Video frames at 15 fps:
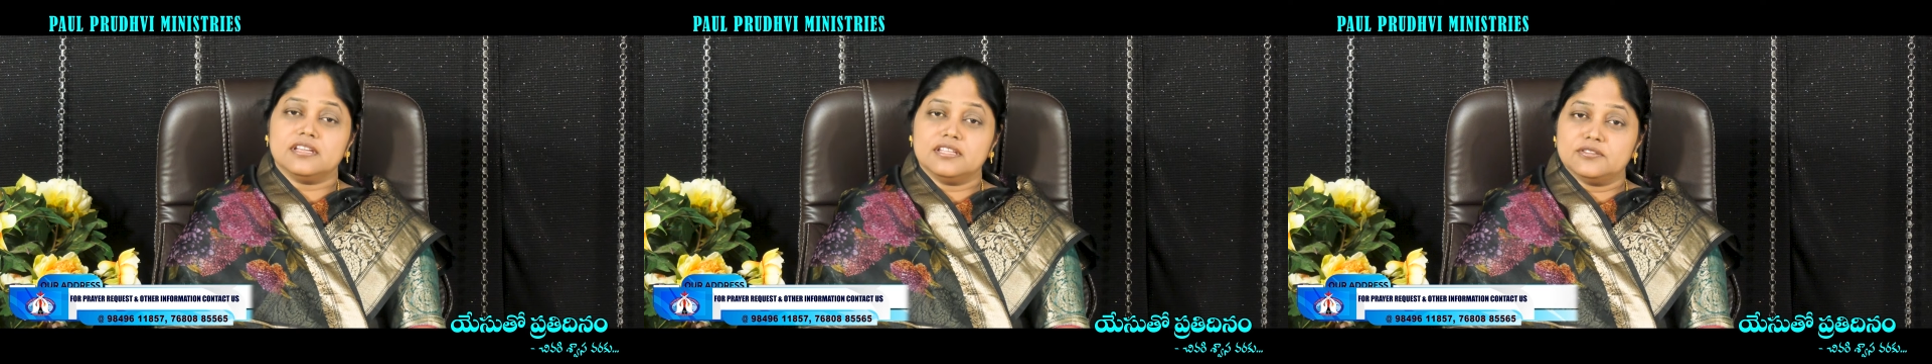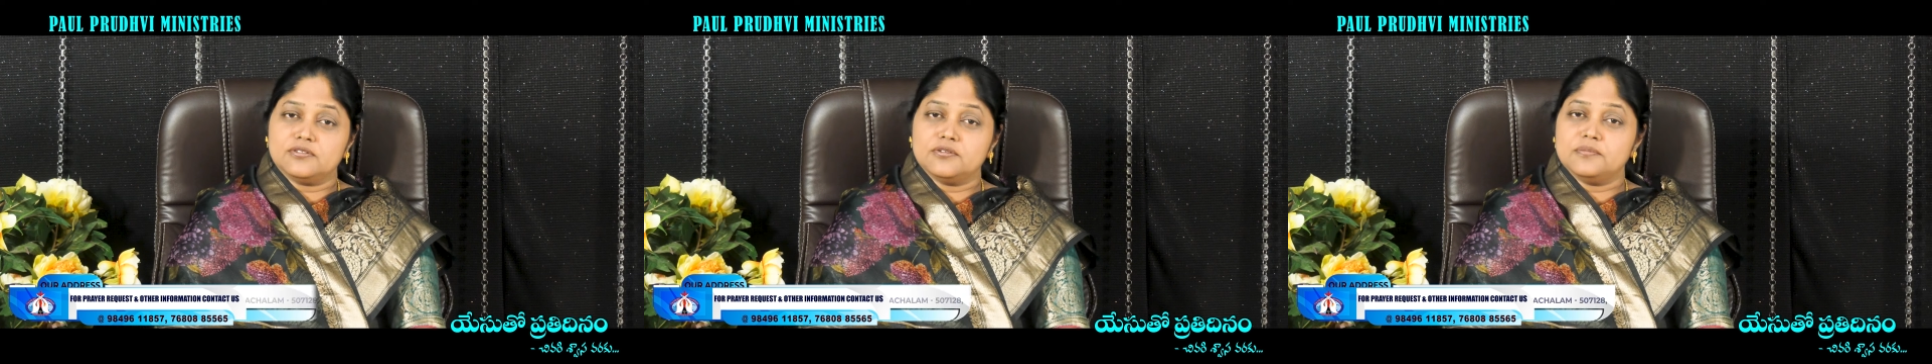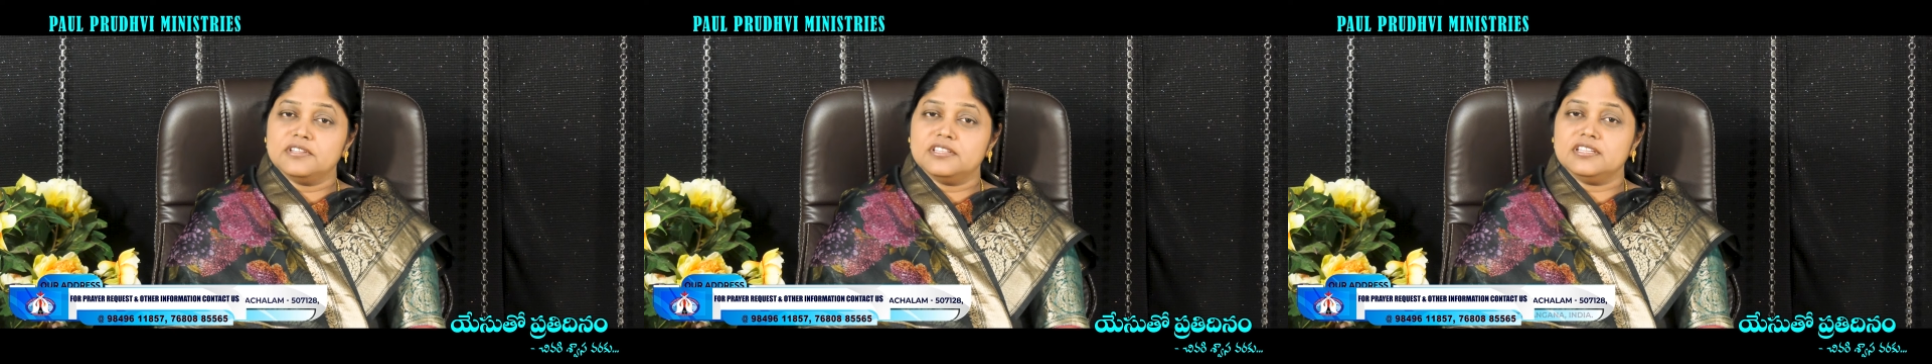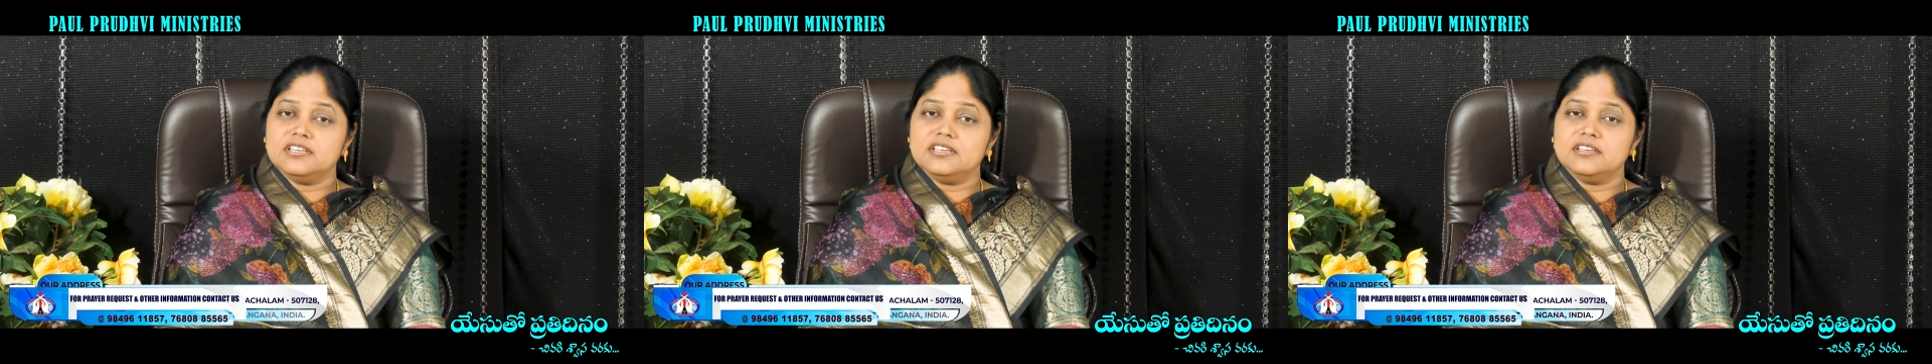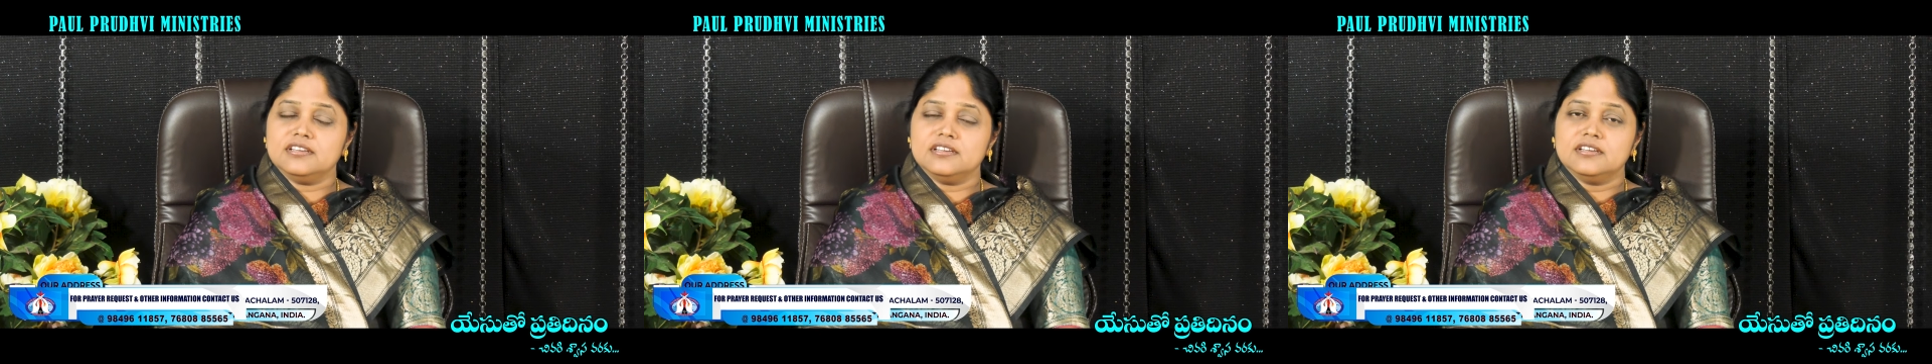ఎంతోమంది
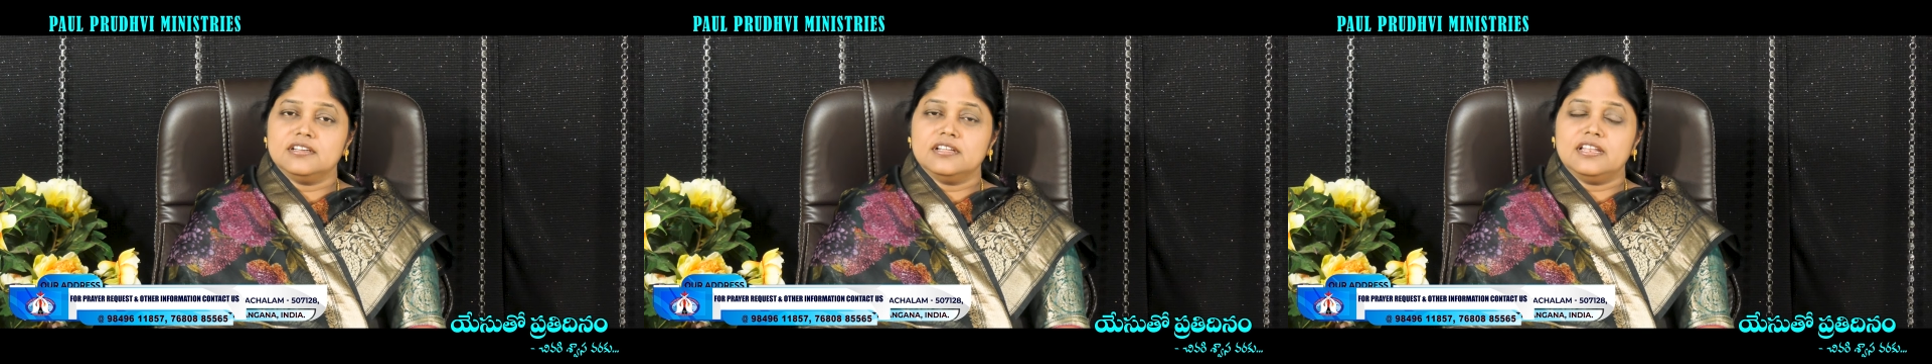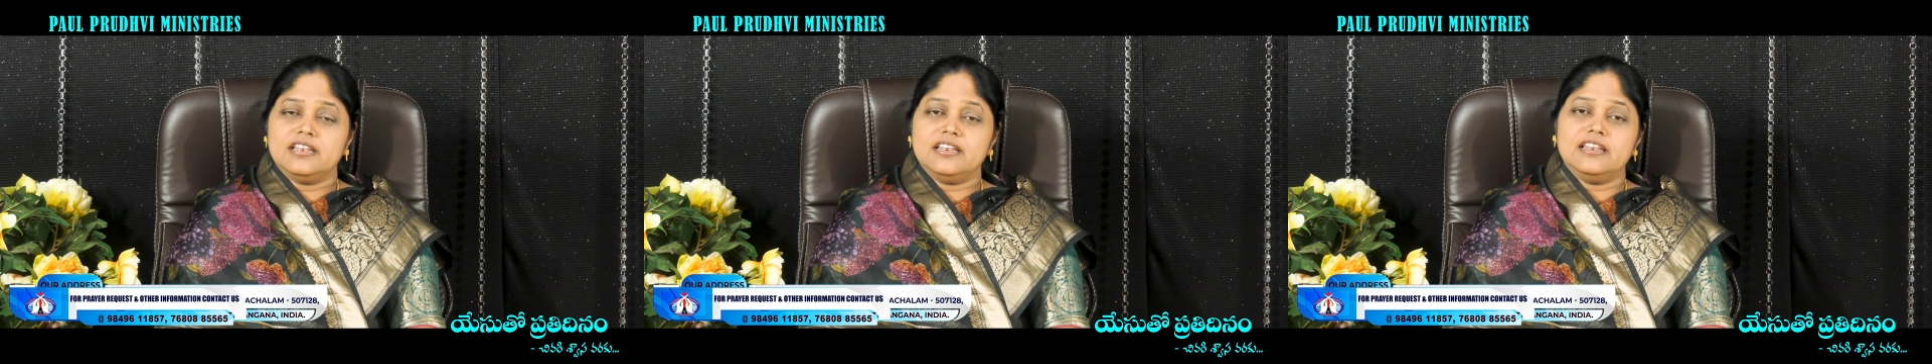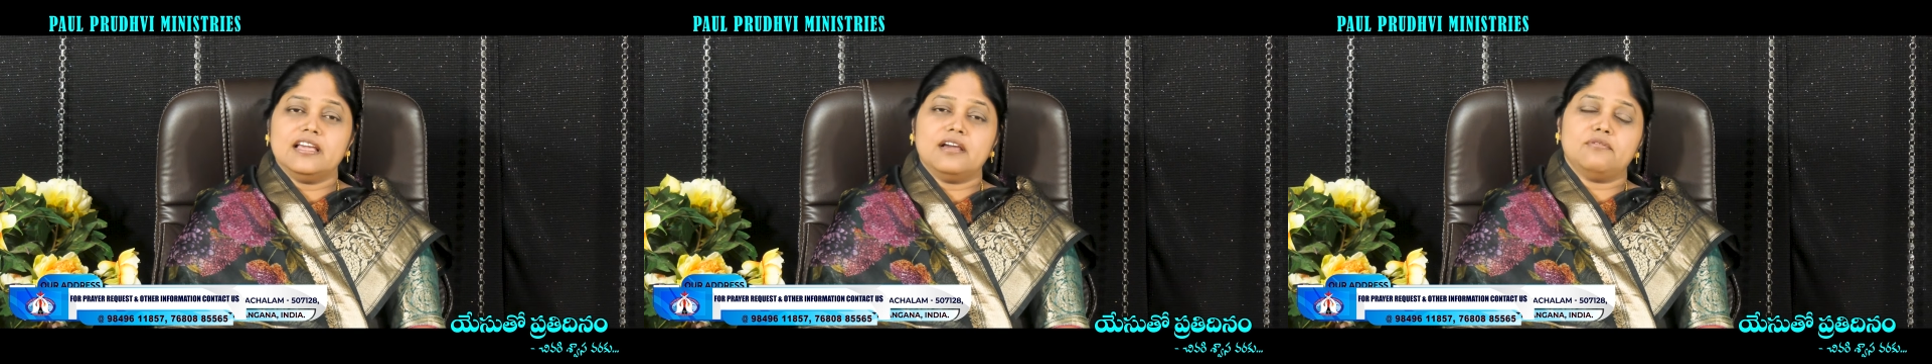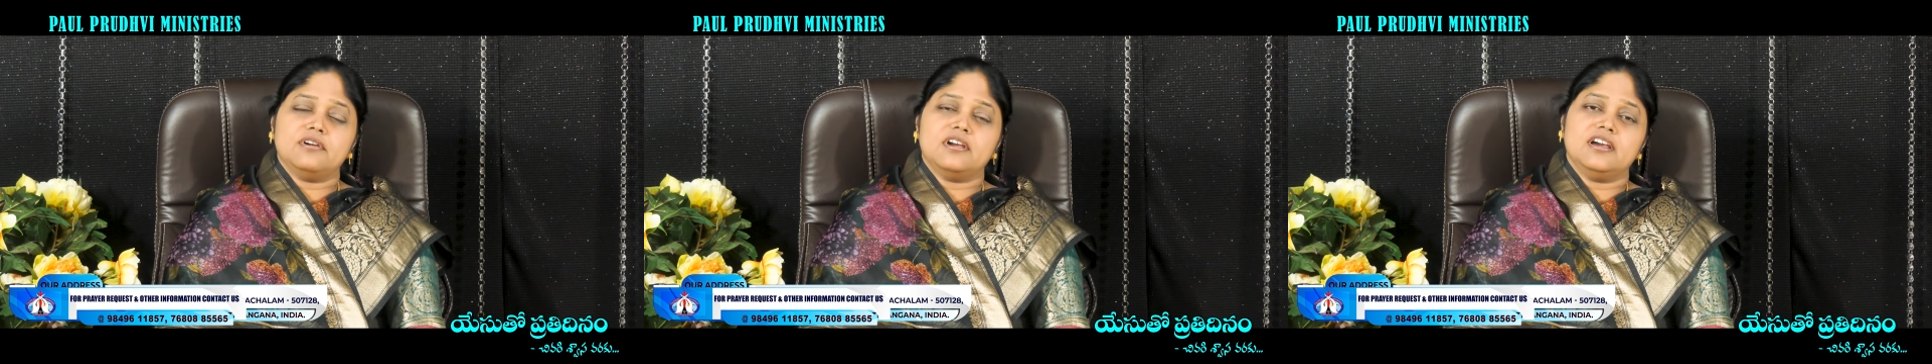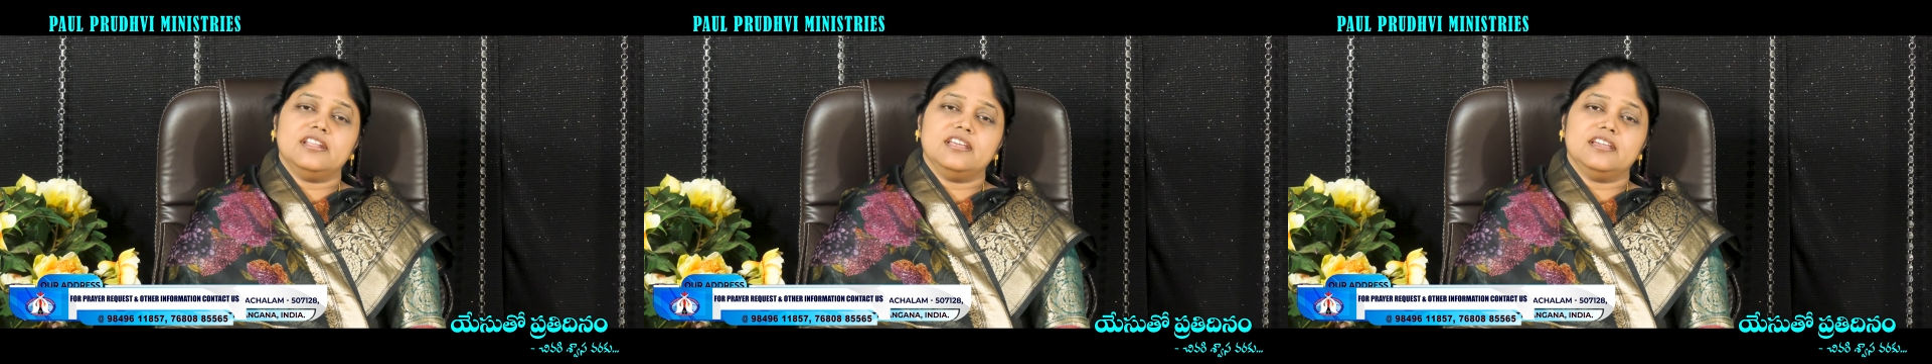
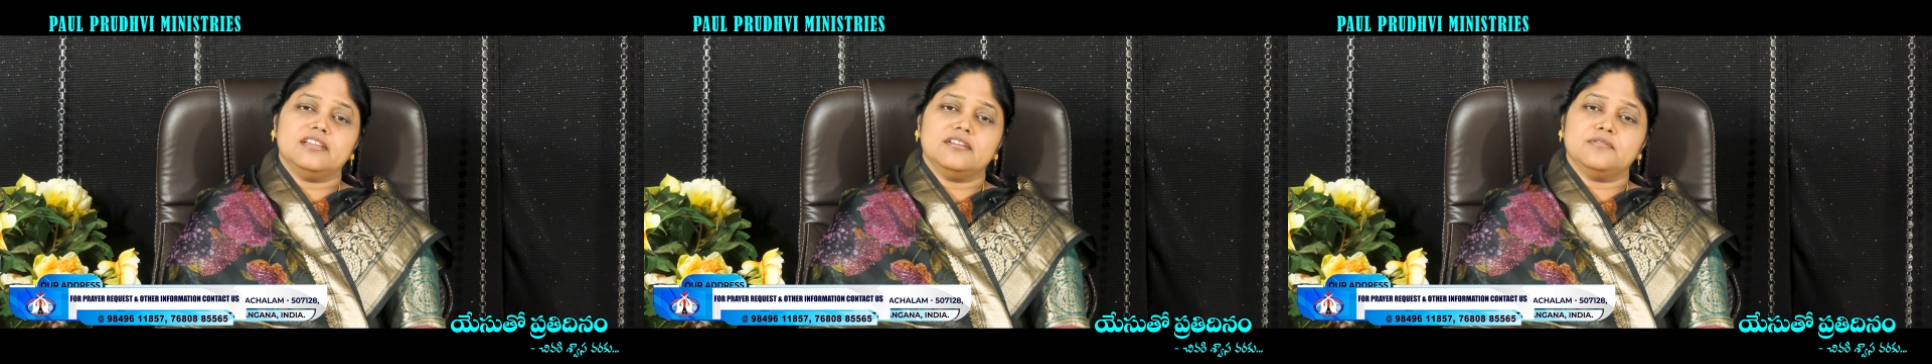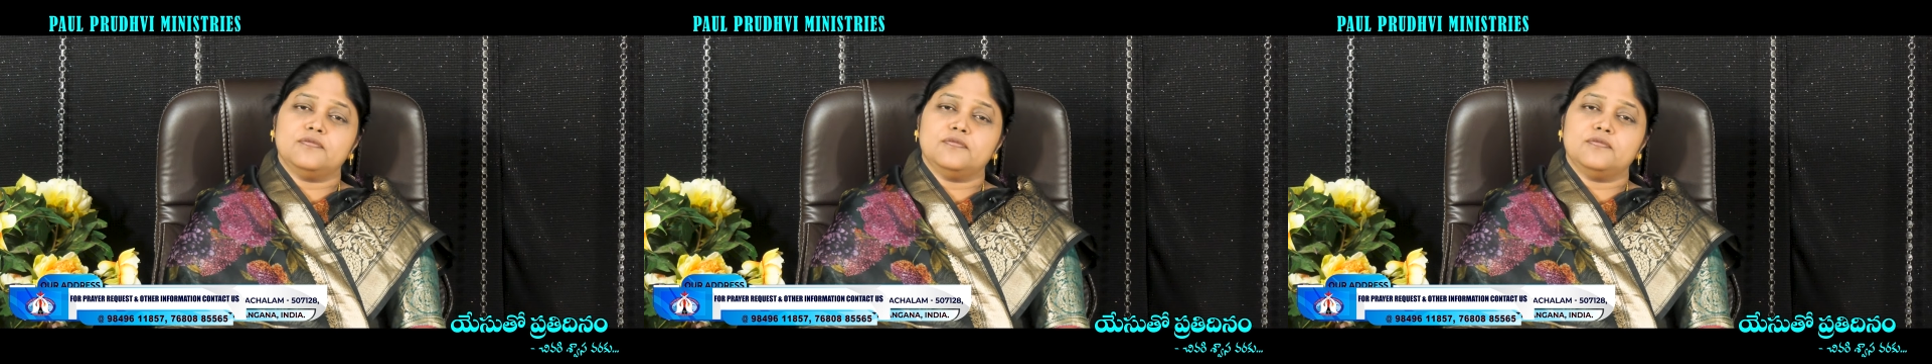లేవగానే